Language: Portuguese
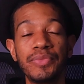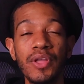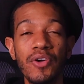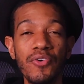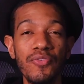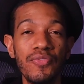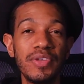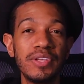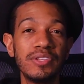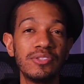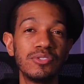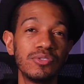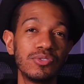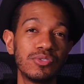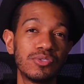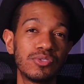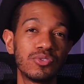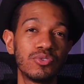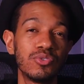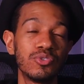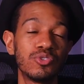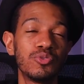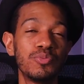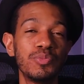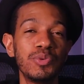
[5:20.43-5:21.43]
talvez os
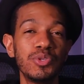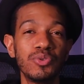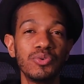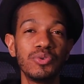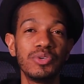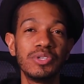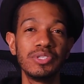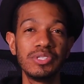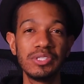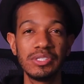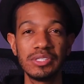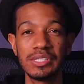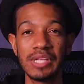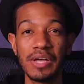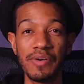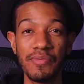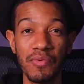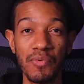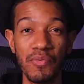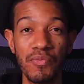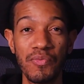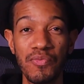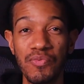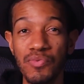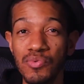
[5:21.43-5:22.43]
consumidores
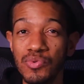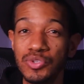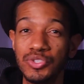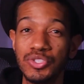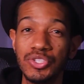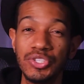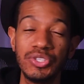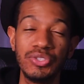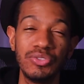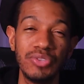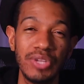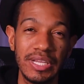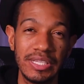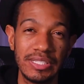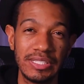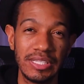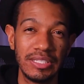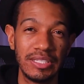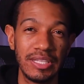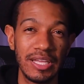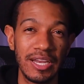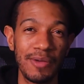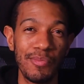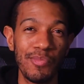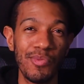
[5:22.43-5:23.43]
estavam fugindo dessa
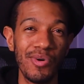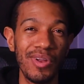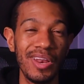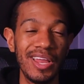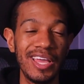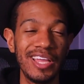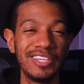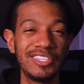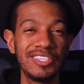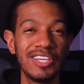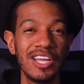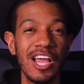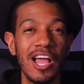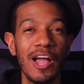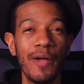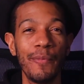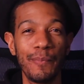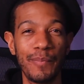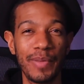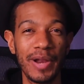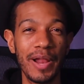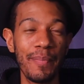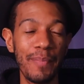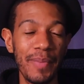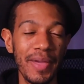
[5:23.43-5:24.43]
tela AMOLED
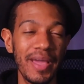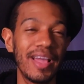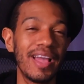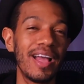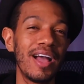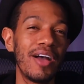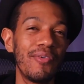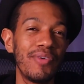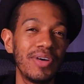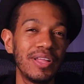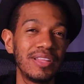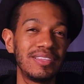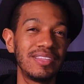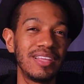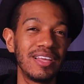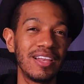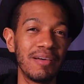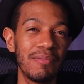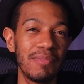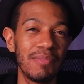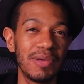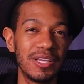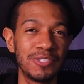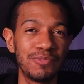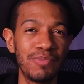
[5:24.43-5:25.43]
para pegar uma
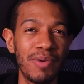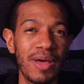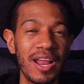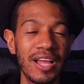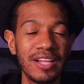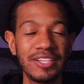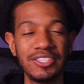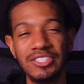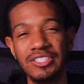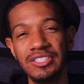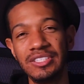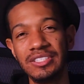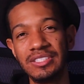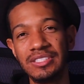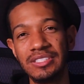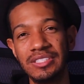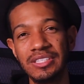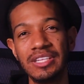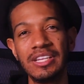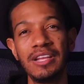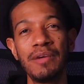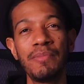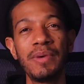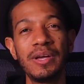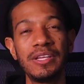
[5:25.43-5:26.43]
tela mais baratinha, que
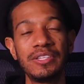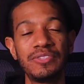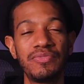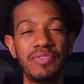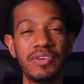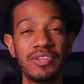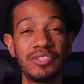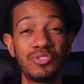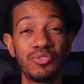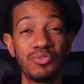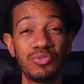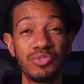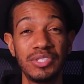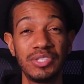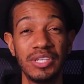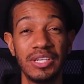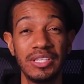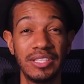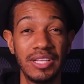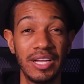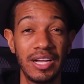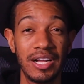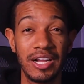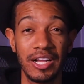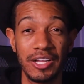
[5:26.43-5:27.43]
seria mais fácil de
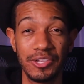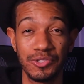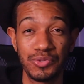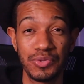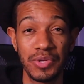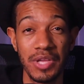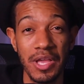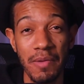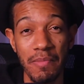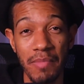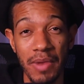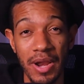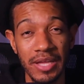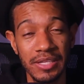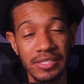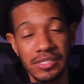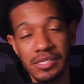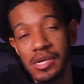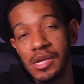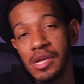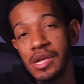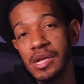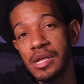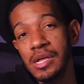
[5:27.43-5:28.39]
consertar caso quebrasse.